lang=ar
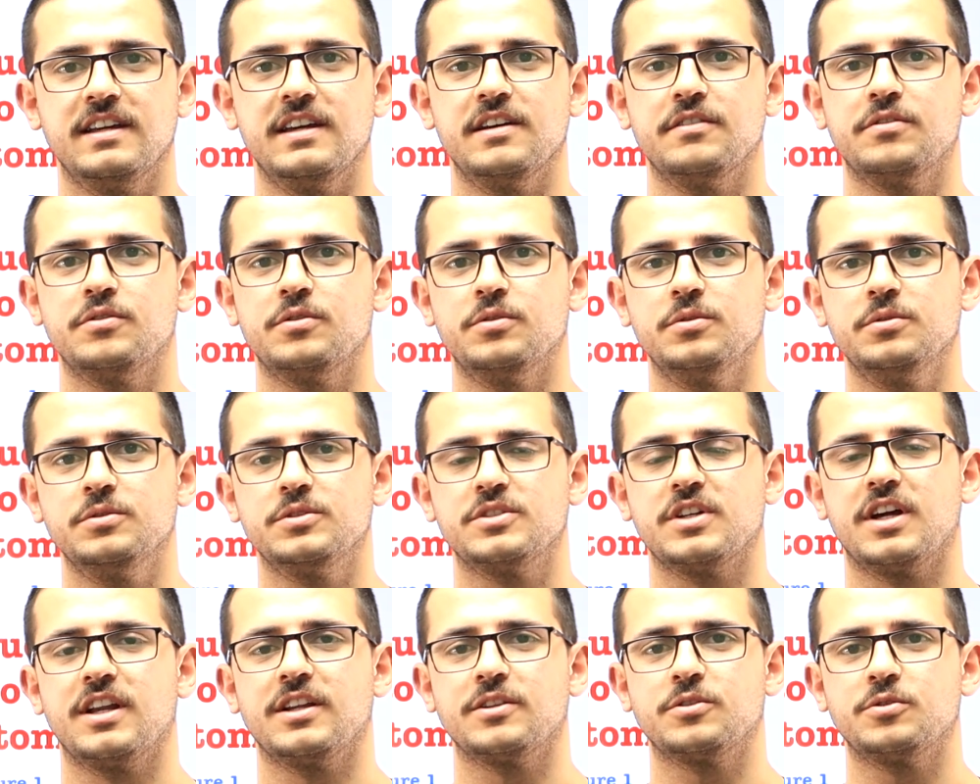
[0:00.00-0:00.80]
كيفكم ان
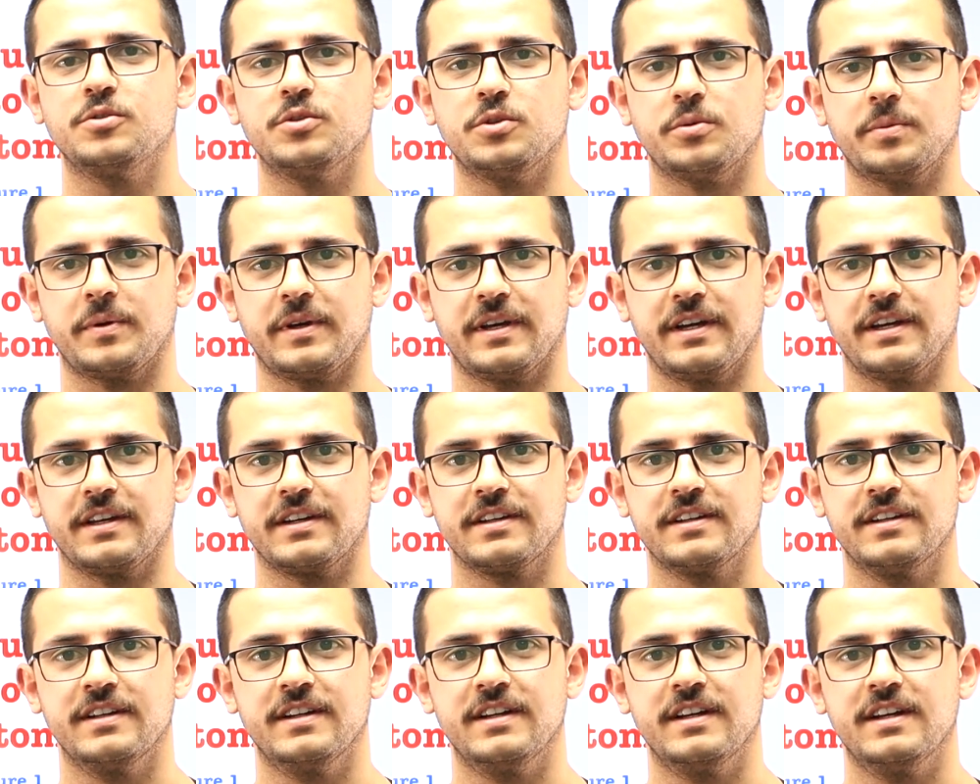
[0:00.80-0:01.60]
شاء الله تكونوا
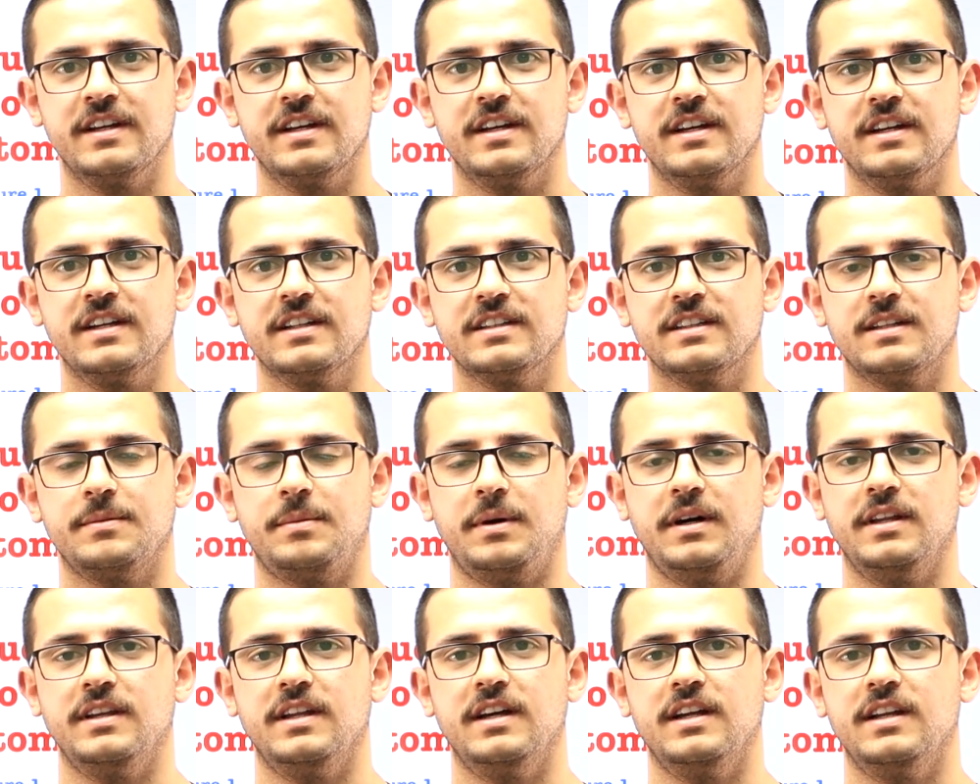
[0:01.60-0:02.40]
بخير
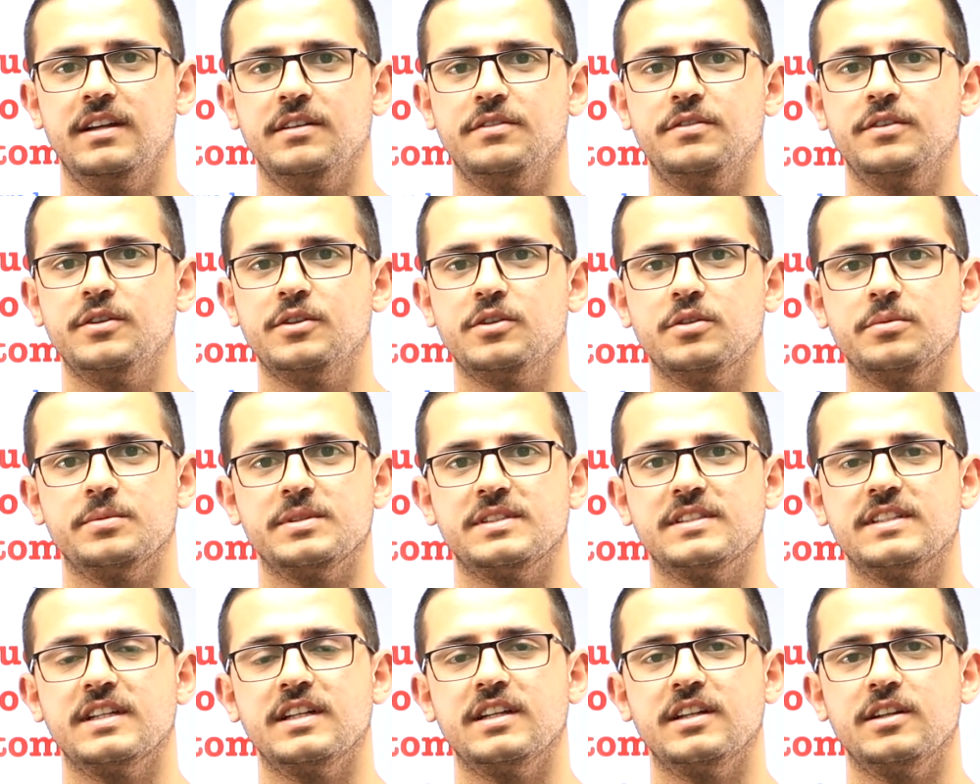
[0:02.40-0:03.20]
طبعا اهلا فيكم
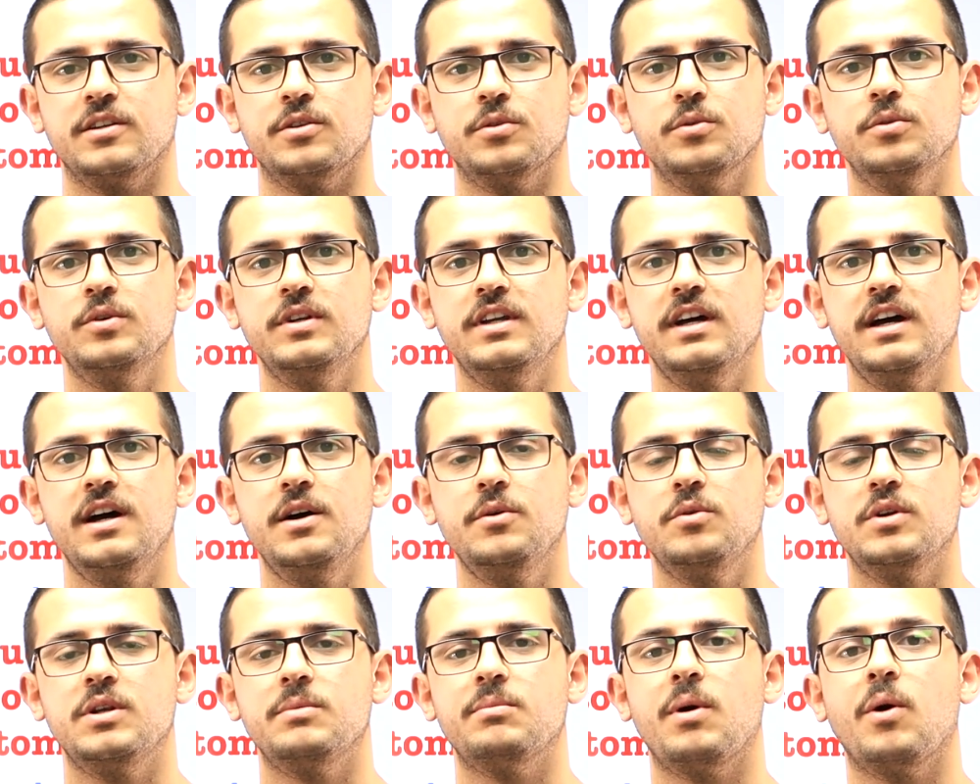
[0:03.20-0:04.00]
بالسنه الاولى
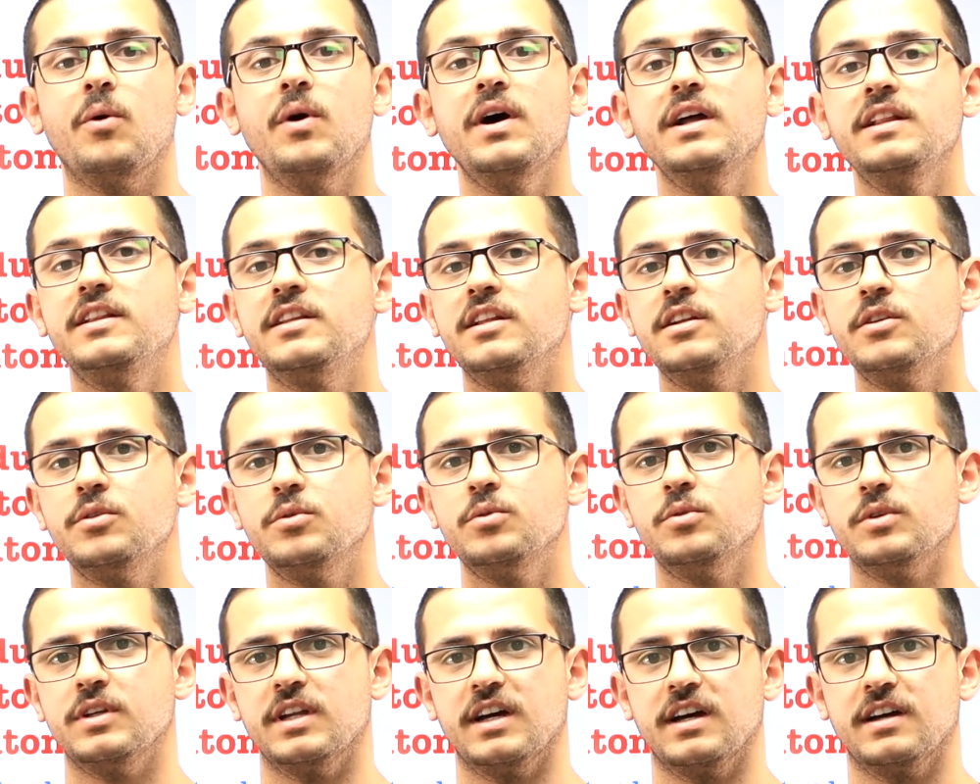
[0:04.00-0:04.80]
والمواد
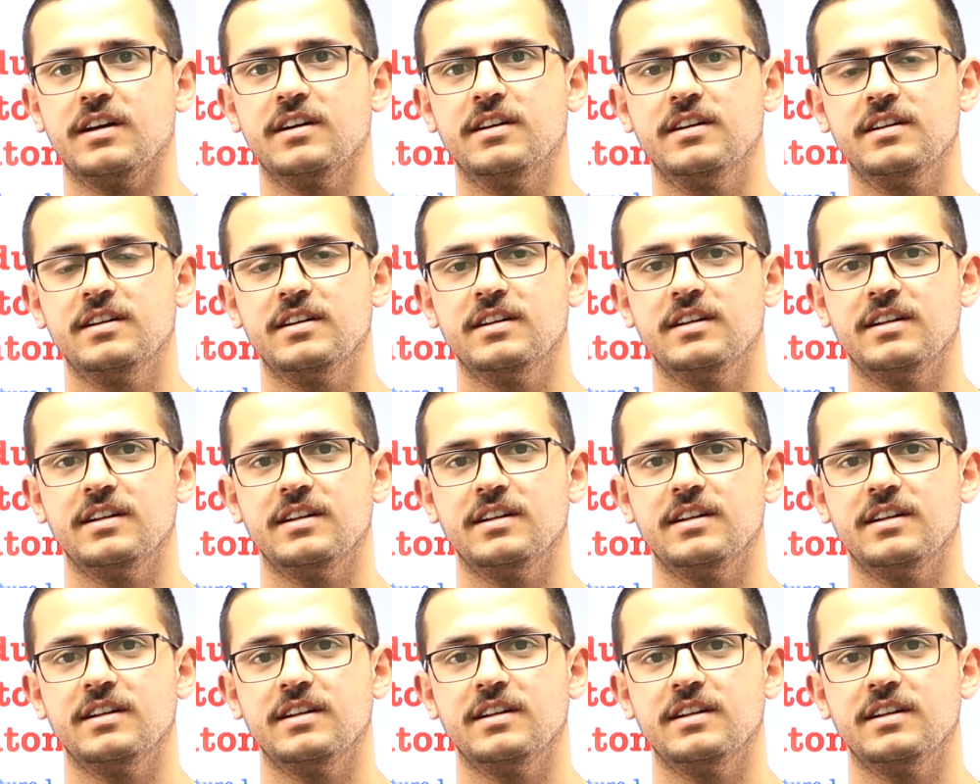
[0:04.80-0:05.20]
الاولى